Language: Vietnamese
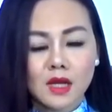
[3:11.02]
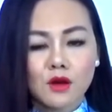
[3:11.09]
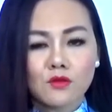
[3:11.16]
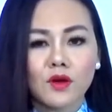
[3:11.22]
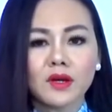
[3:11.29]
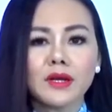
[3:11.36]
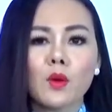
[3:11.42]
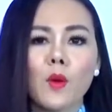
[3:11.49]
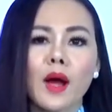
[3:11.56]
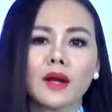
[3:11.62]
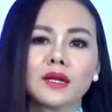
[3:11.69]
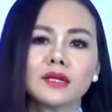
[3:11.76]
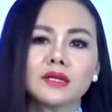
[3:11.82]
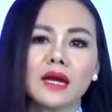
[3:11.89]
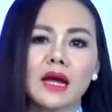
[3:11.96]
Một liên quan
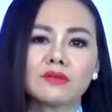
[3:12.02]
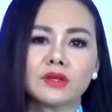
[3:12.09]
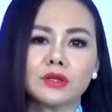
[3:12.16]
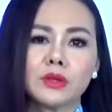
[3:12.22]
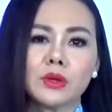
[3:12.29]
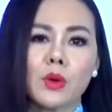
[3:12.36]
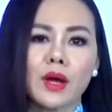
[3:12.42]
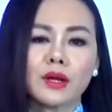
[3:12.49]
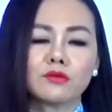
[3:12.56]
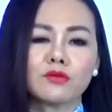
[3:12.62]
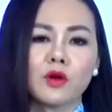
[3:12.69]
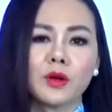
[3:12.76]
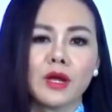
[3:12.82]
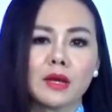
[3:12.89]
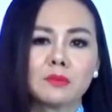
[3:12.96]
đến Nga và Ukraine,
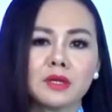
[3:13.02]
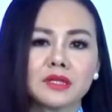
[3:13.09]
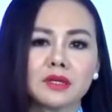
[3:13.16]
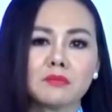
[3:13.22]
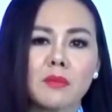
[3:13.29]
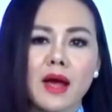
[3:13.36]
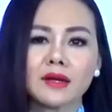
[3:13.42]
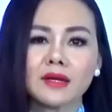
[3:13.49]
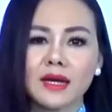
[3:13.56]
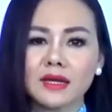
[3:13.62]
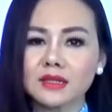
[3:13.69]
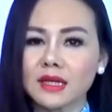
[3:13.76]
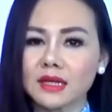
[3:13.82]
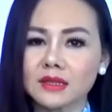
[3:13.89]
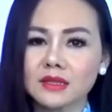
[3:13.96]
vào ngày 20 tháng 3, Nga
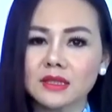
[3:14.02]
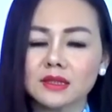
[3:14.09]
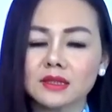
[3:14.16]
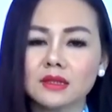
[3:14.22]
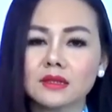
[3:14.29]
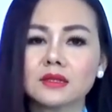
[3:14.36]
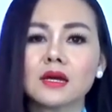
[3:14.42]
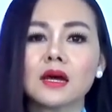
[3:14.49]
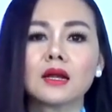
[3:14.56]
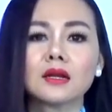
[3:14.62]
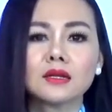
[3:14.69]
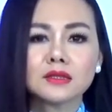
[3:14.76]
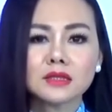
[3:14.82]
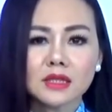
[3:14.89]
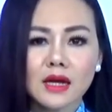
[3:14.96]
khẳng định
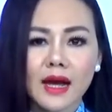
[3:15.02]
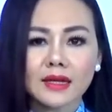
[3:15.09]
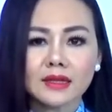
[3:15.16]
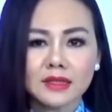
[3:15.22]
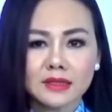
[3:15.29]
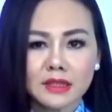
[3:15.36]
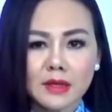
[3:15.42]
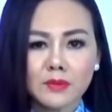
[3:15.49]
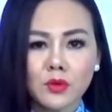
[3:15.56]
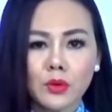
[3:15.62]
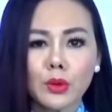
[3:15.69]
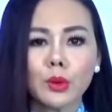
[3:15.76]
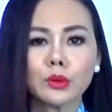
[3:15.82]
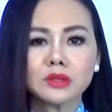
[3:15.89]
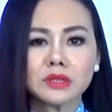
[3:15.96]
lần thứ hai liên tiếp quân
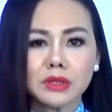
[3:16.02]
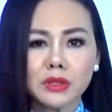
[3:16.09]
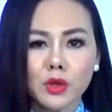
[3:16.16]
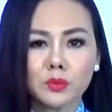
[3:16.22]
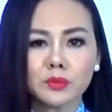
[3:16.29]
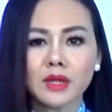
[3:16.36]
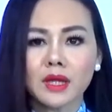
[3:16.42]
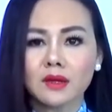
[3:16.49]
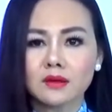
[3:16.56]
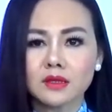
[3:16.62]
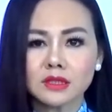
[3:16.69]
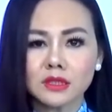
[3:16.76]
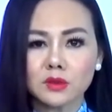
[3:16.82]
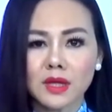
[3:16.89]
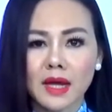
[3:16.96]
đội sử dụng tên lửa
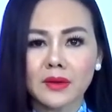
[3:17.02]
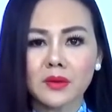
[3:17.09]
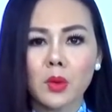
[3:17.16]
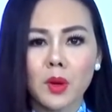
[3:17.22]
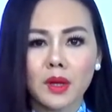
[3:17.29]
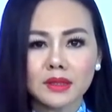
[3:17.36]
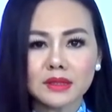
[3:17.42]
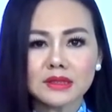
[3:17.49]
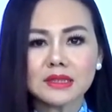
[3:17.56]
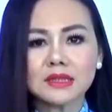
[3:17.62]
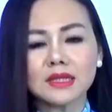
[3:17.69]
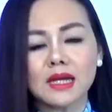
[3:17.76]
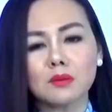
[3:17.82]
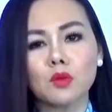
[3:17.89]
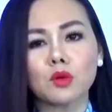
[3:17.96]
siêu thanh oanh
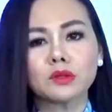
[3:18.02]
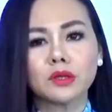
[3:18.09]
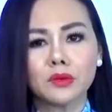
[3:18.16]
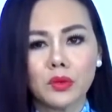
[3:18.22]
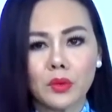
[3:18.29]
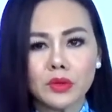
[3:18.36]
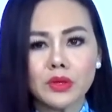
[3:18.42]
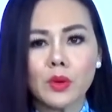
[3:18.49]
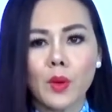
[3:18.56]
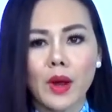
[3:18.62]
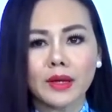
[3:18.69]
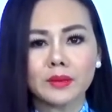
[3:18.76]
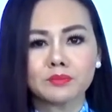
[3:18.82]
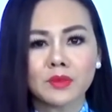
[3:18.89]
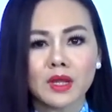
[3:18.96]
kích các mục tiêu của
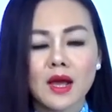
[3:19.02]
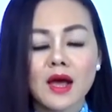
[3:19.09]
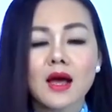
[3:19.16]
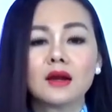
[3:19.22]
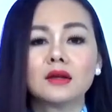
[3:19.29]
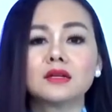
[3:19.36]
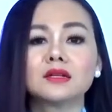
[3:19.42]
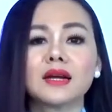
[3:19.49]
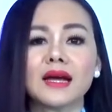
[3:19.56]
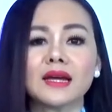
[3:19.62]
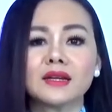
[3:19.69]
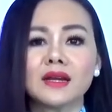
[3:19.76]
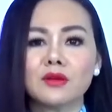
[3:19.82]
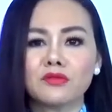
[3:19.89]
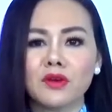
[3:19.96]
Ukraine, lần này
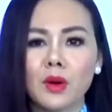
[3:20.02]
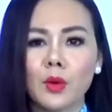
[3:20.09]
để phá